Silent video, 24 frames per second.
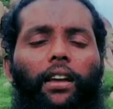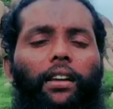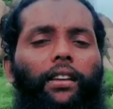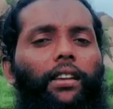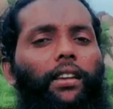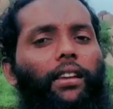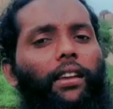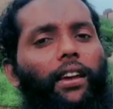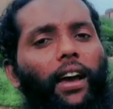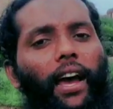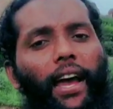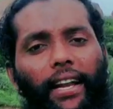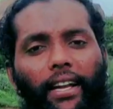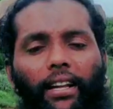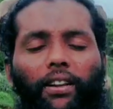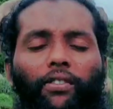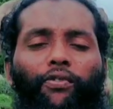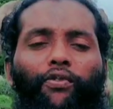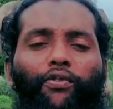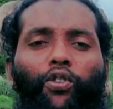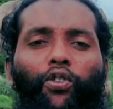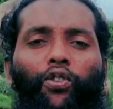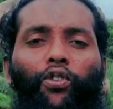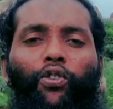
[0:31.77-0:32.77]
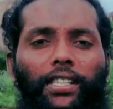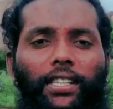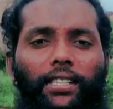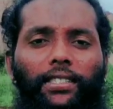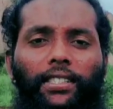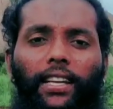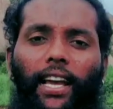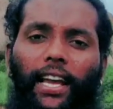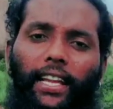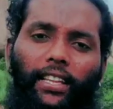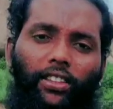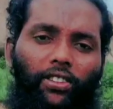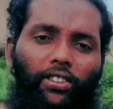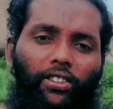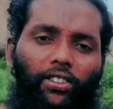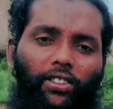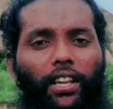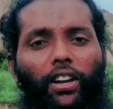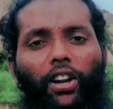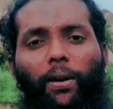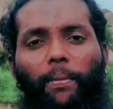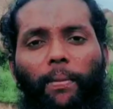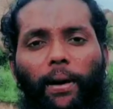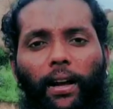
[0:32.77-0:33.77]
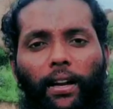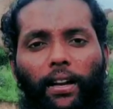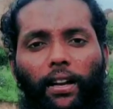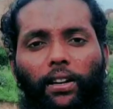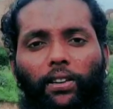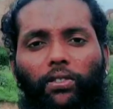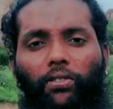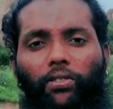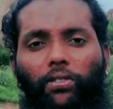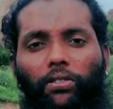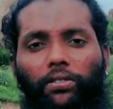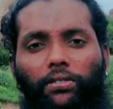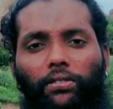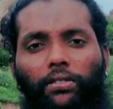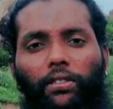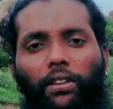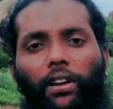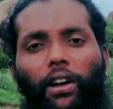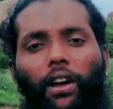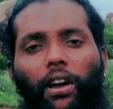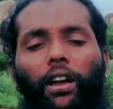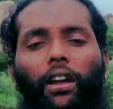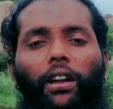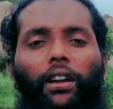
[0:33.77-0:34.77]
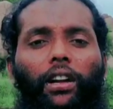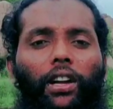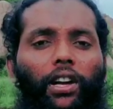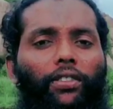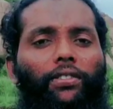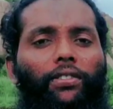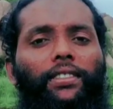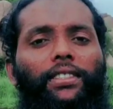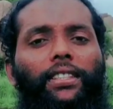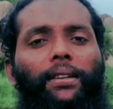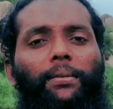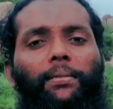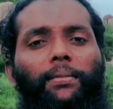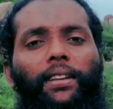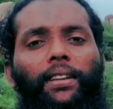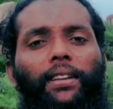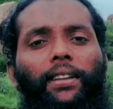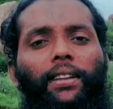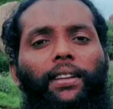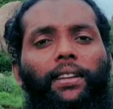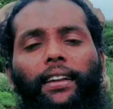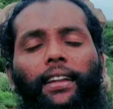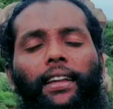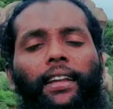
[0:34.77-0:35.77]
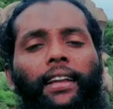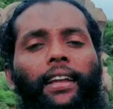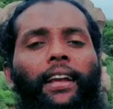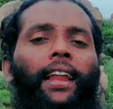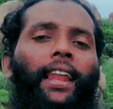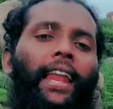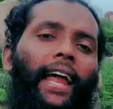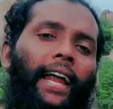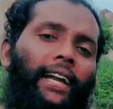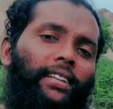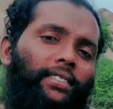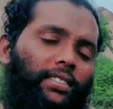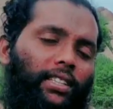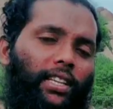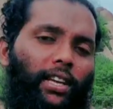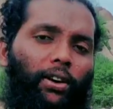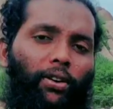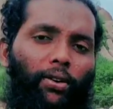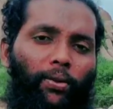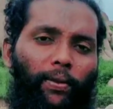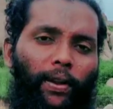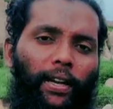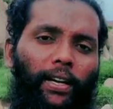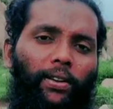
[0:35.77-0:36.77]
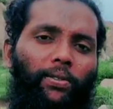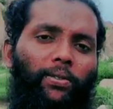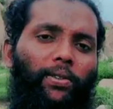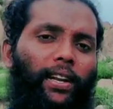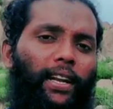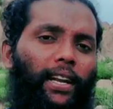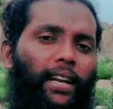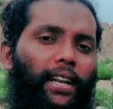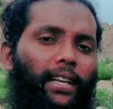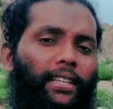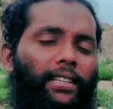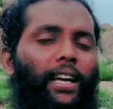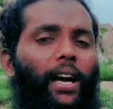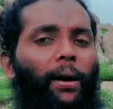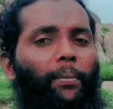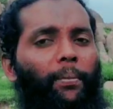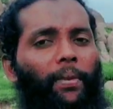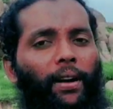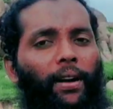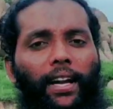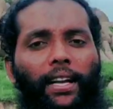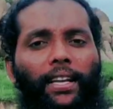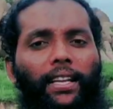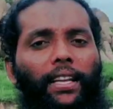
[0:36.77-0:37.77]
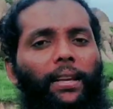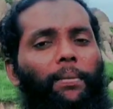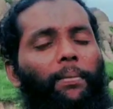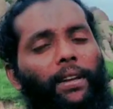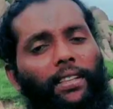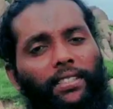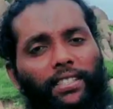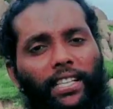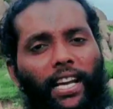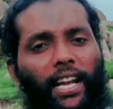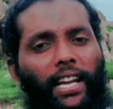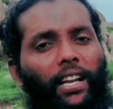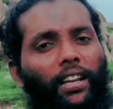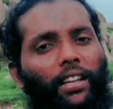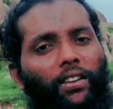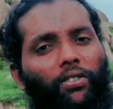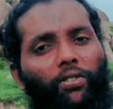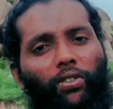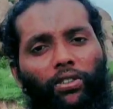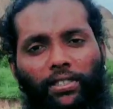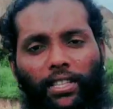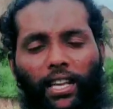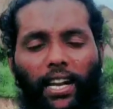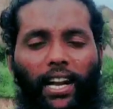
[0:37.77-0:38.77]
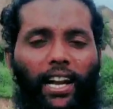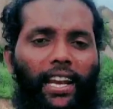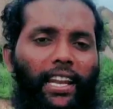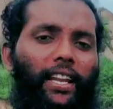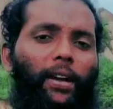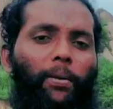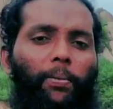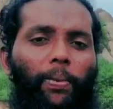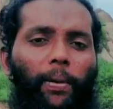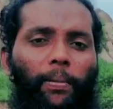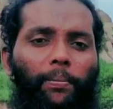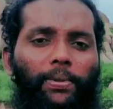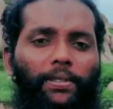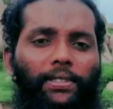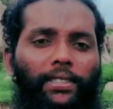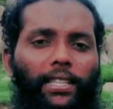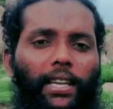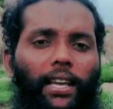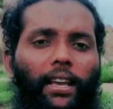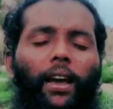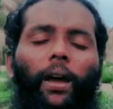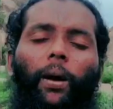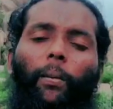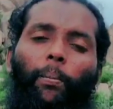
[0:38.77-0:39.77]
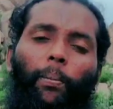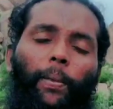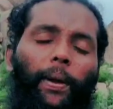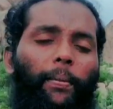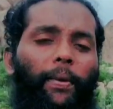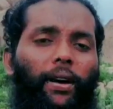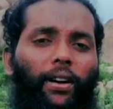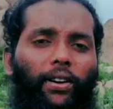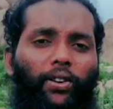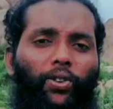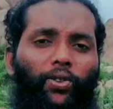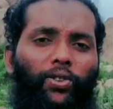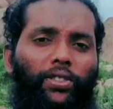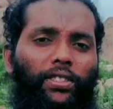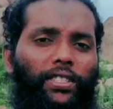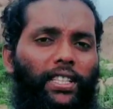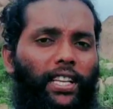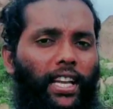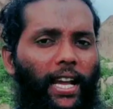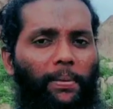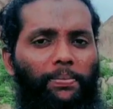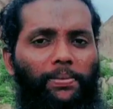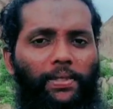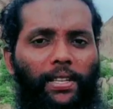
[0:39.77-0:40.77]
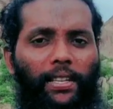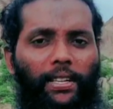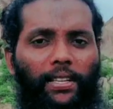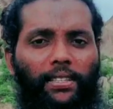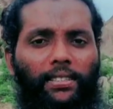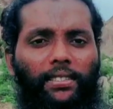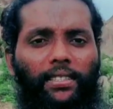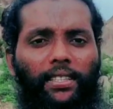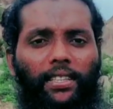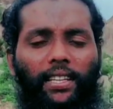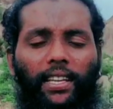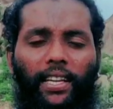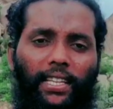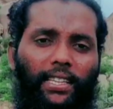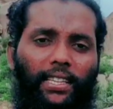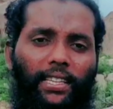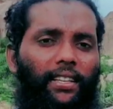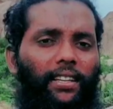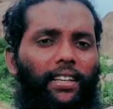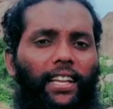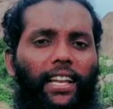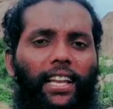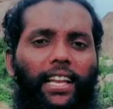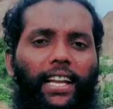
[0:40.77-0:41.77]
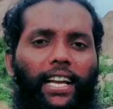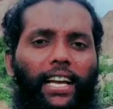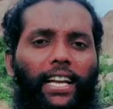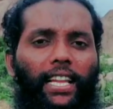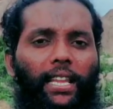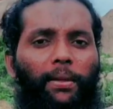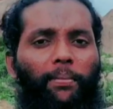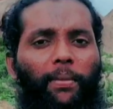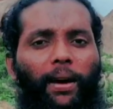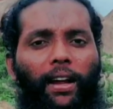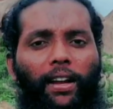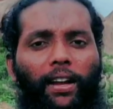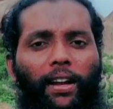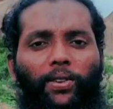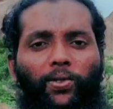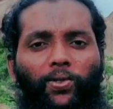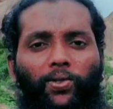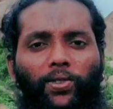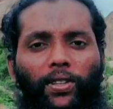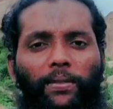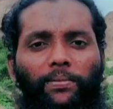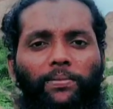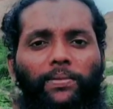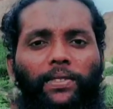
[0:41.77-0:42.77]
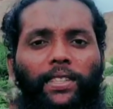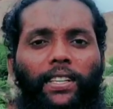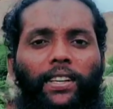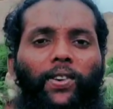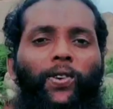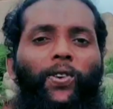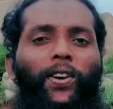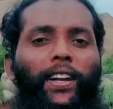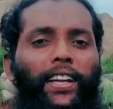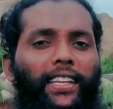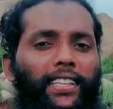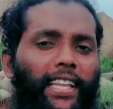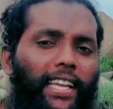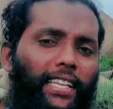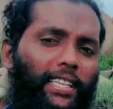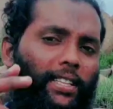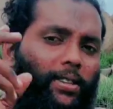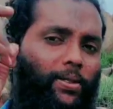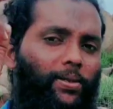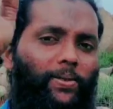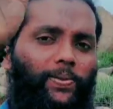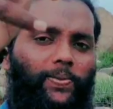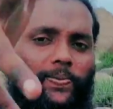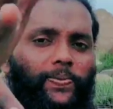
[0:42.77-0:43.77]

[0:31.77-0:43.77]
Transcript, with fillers: ఈ ఆయనకు ఫోన్ చేసి ఆయనతో నేరుగా మాట్లాడుకోవచ్చు ఇంకో విషయం ఏంటంటే ఇంకా ల్యాండ్స్ ఎవరివైనా ఉన్నట్లయితే అమ్మకానికి మన ఛానల్కి ఒకసారి లింక్ పంపిస్తే మేము అక్కడికి వచ్చి క్యాప్చర్ చేసి ఎంత డీలింగ్ అనేది మాట్లాడుకుంటాం ఓకే థ్యాంక్ యూ